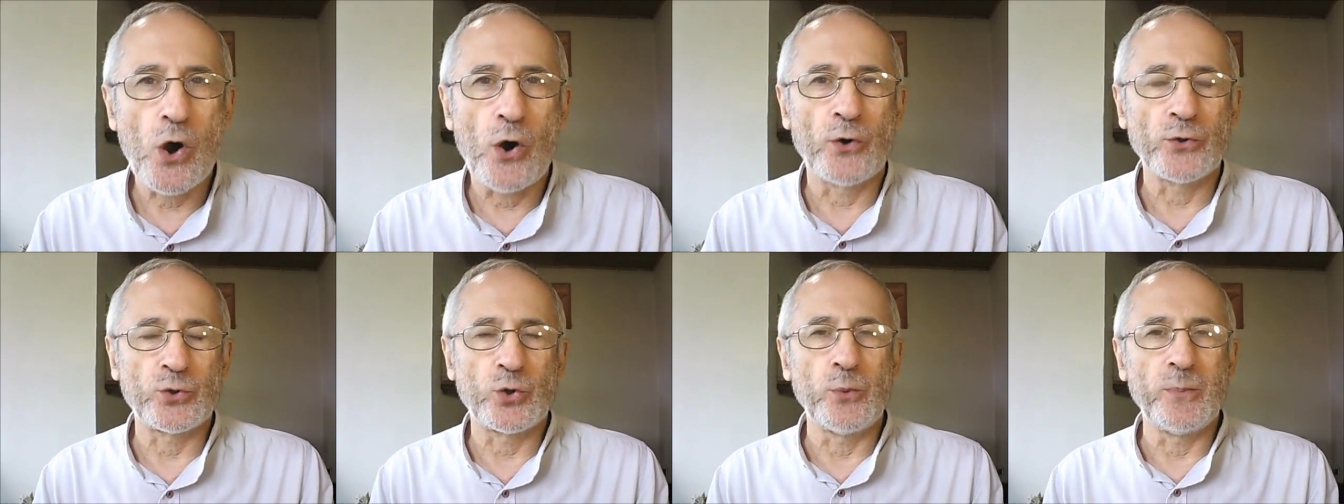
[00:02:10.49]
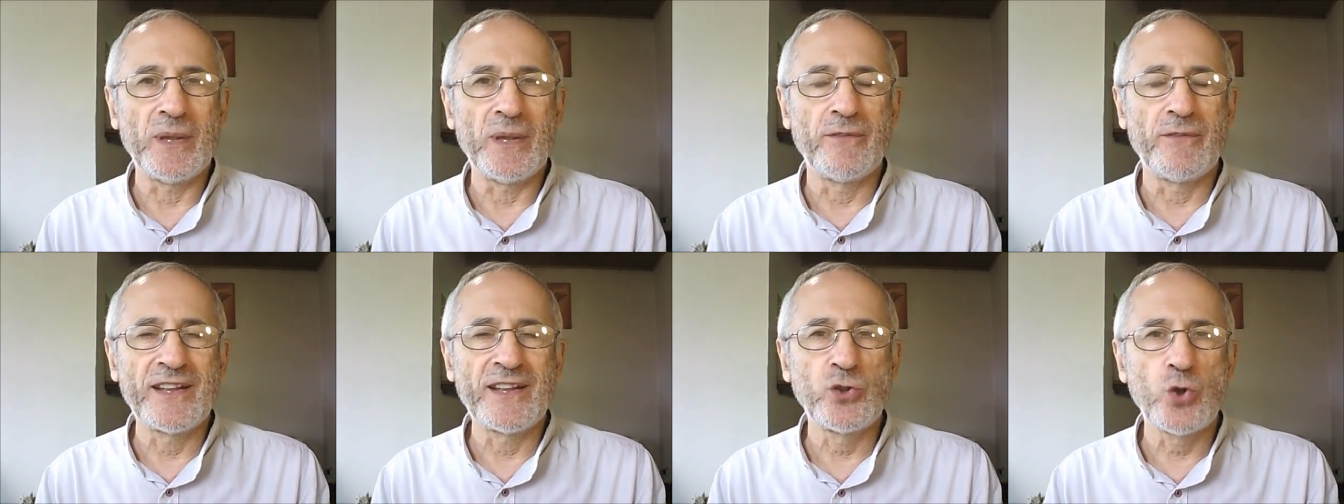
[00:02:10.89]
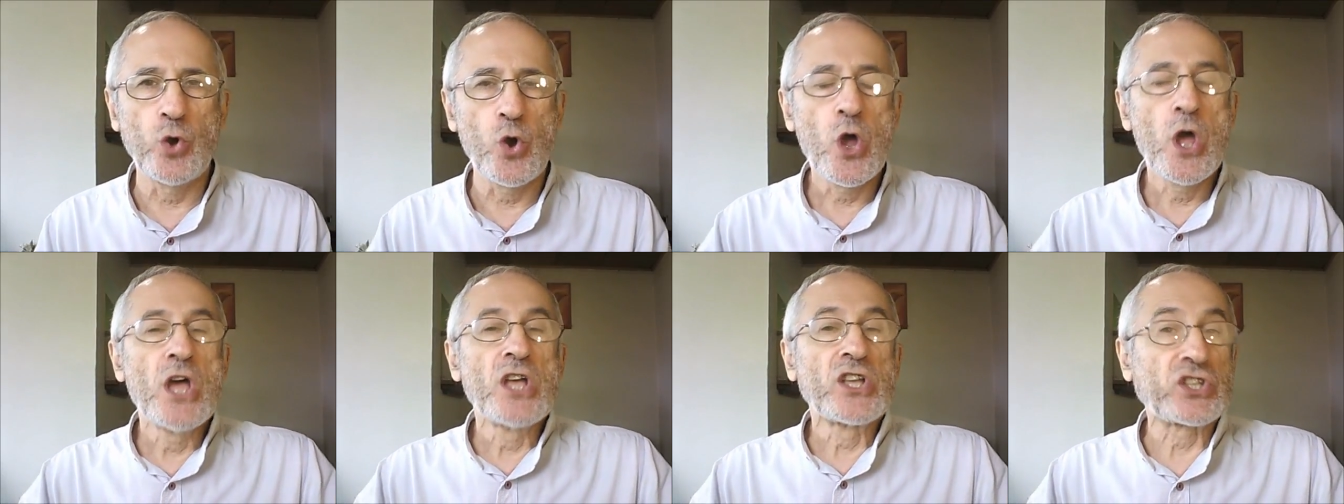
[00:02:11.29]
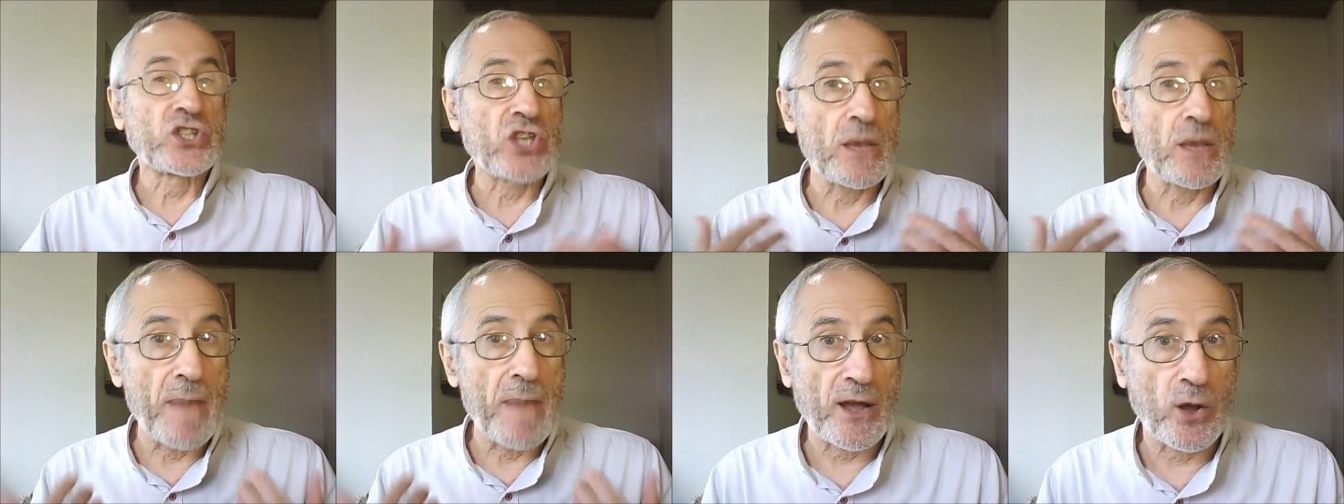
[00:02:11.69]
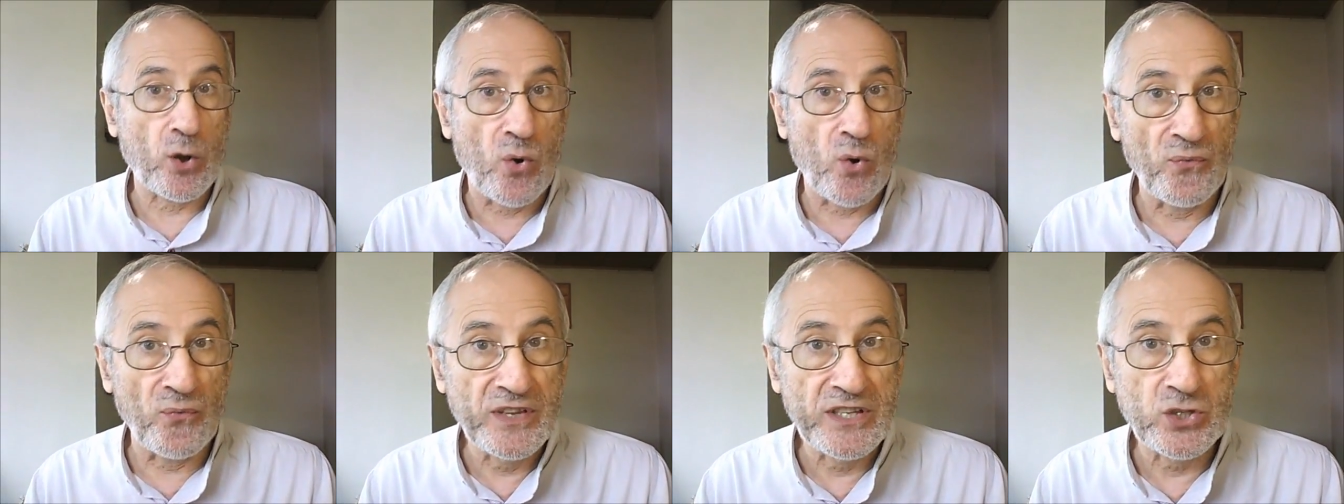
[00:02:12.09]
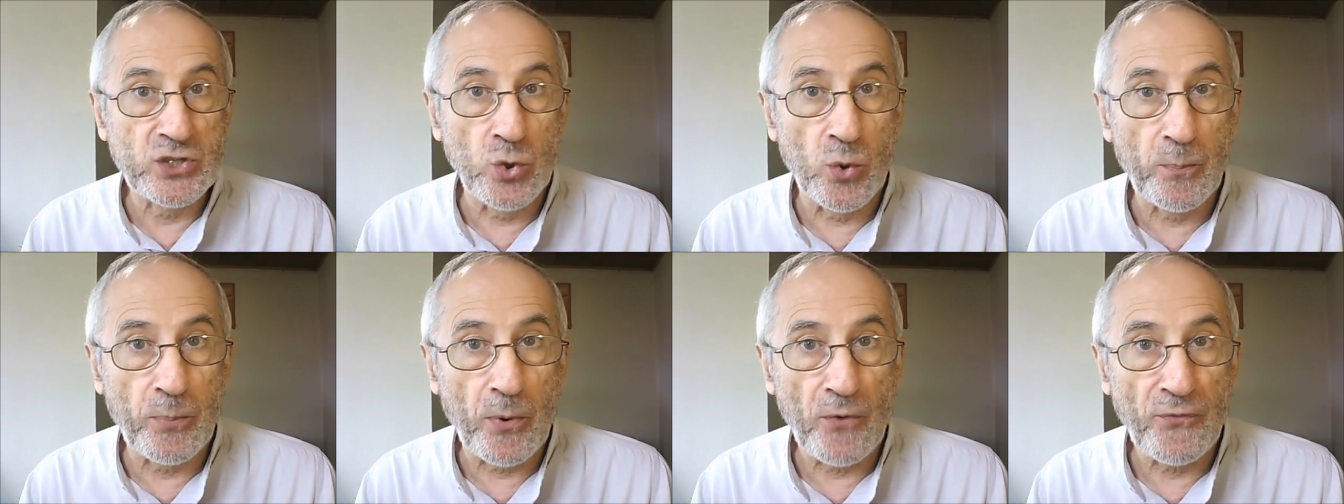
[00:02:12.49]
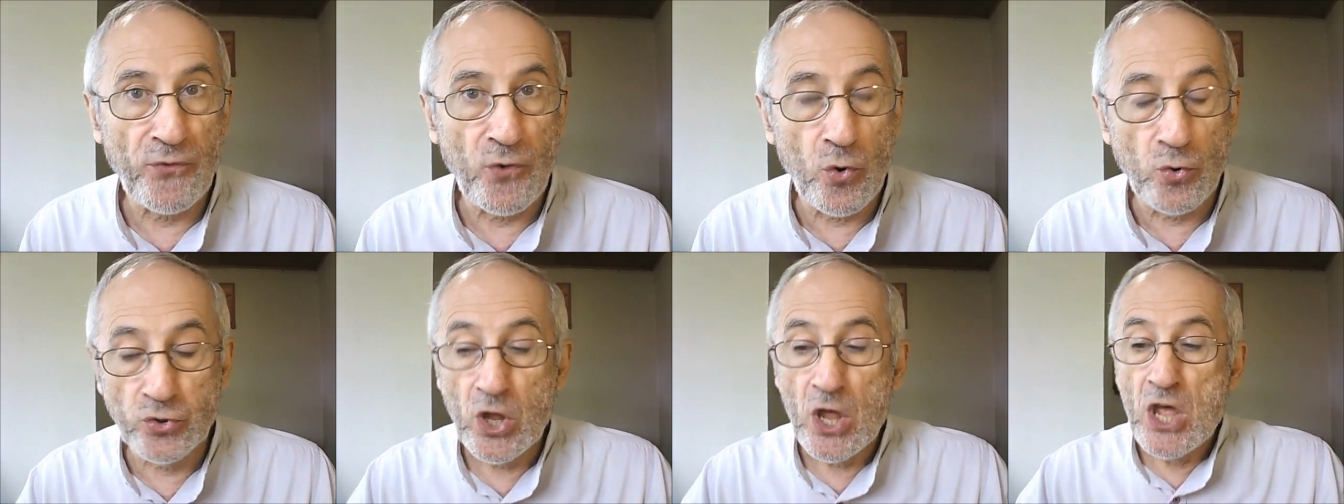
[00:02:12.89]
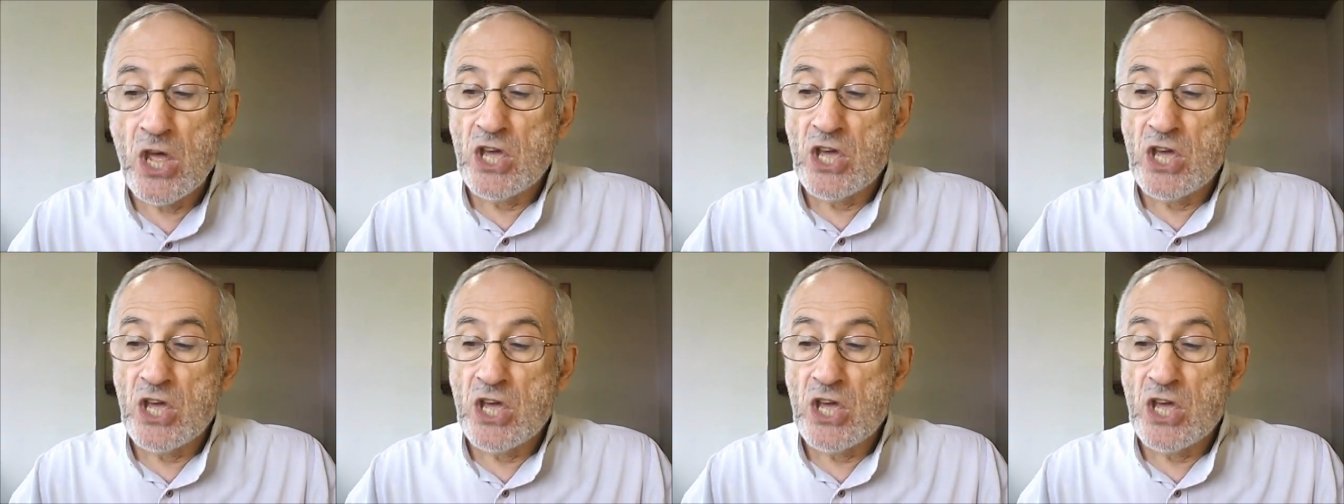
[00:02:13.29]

en 2022, c'est ma conviction profonde.